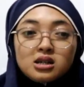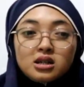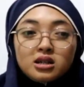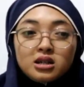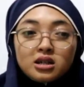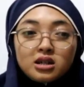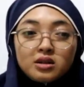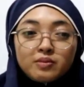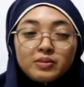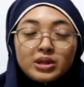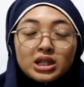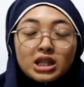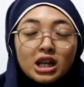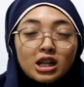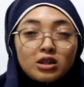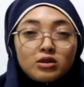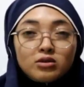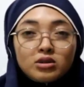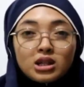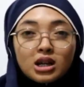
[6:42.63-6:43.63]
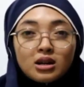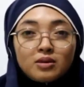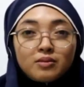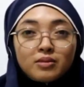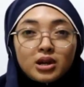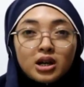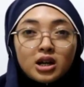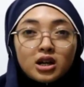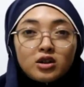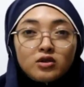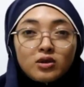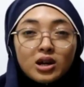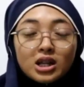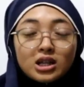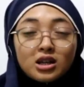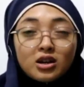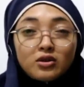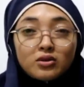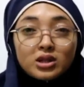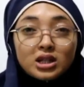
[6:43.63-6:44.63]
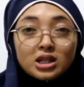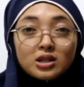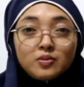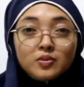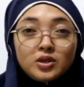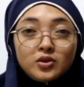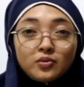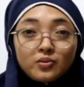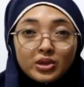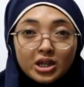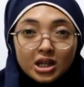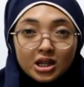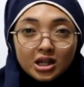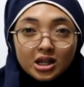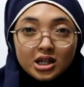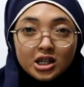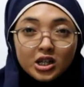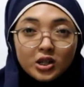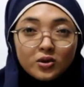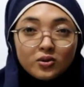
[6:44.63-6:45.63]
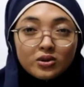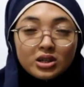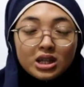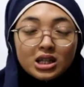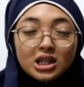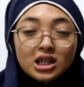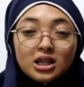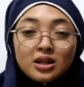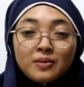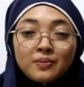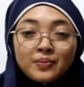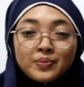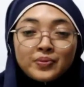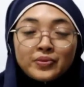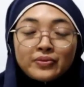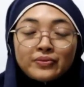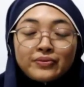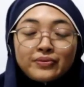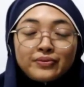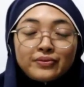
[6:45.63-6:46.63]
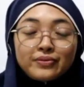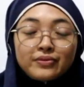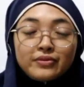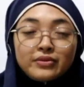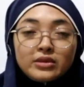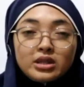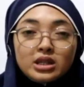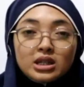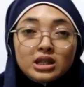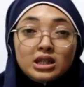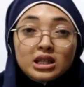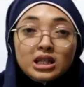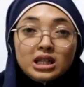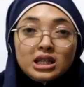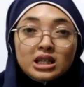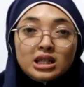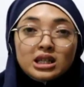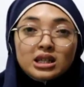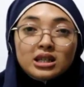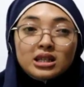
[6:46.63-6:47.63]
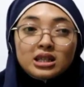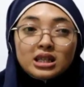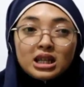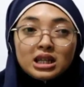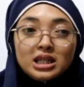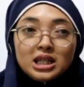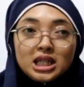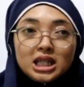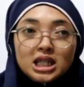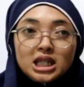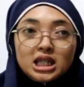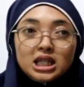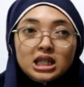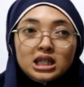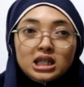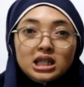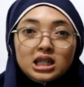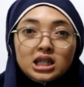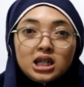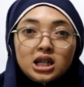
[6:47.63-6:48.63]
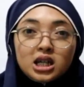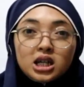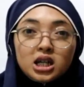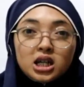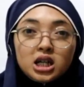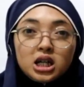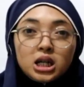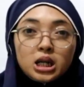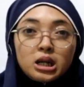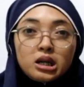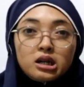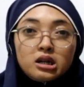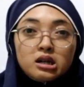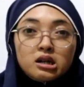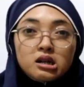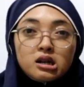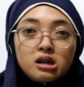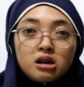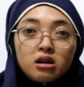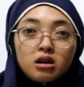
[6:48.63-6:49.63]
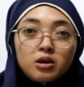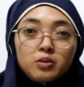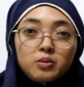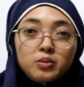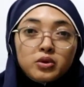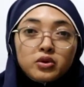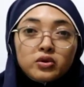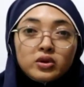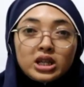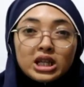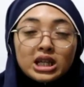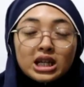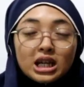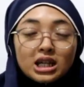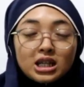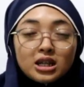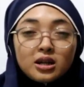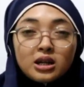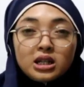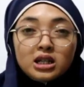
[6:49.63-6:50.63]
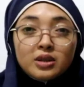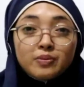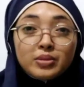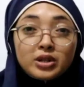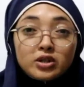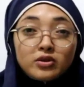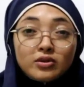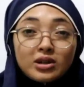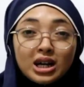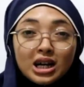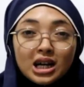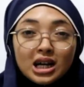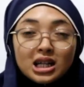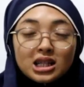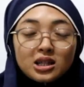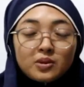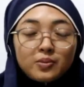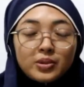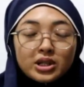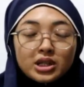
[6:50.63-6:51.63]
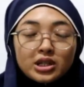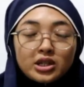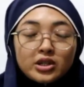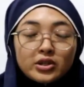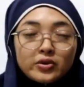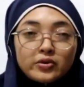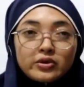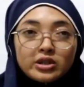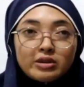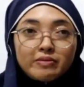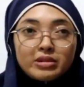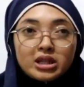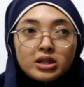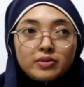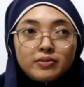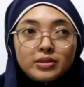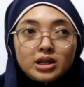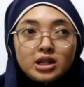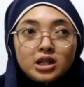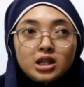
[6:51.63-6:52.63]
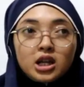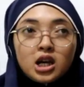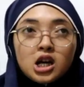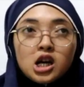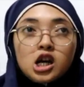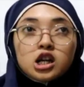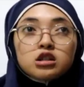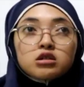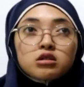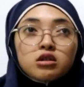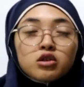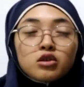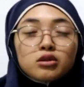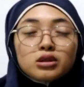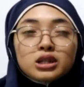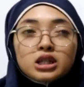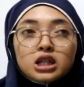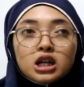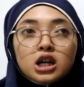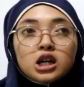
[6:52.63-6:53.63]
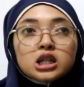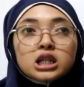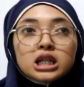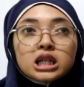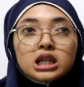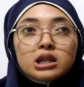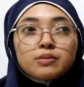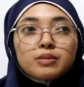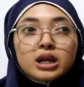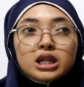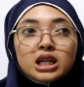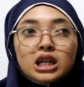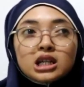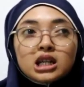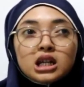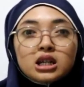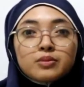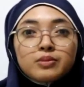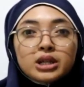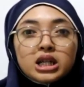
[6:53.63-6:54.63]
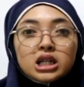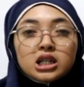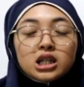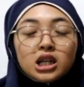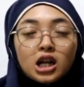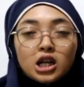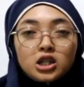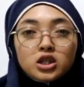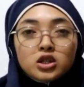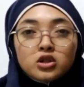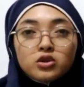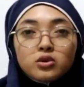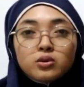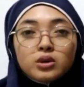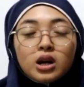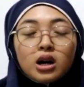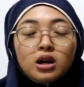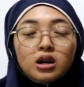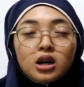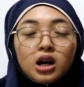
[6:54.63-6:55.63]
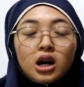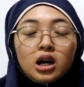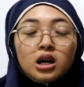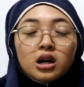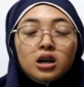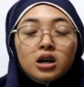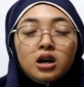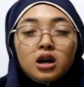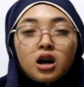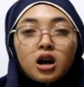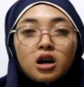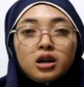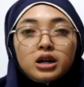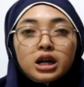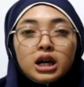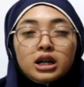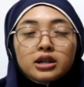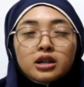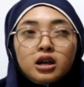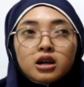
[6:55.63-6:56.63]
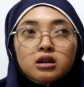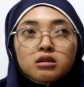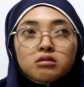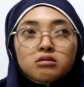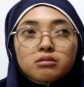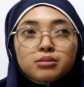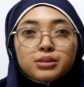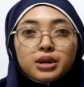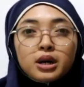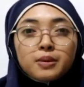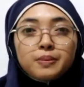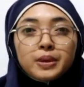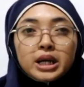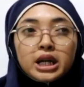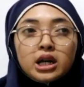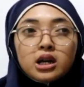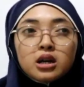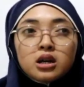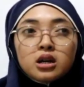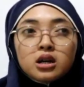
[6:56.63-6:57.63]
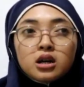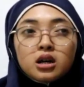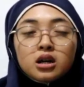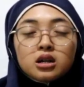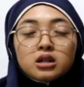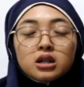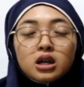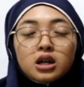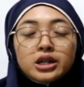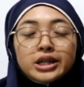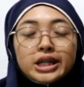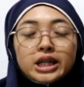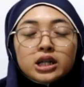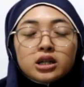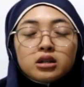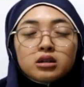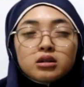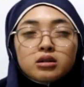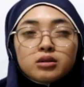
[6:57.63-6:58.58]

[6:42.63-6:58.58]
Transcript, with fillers: um, bersatu sama keluarga UT sebelumnya gitu jadi ini jadi uh, buku nikahnya diperlukan seperti itu teman-teman terus di bagian administrasi juga nggak nggak yang apa ya nggak yang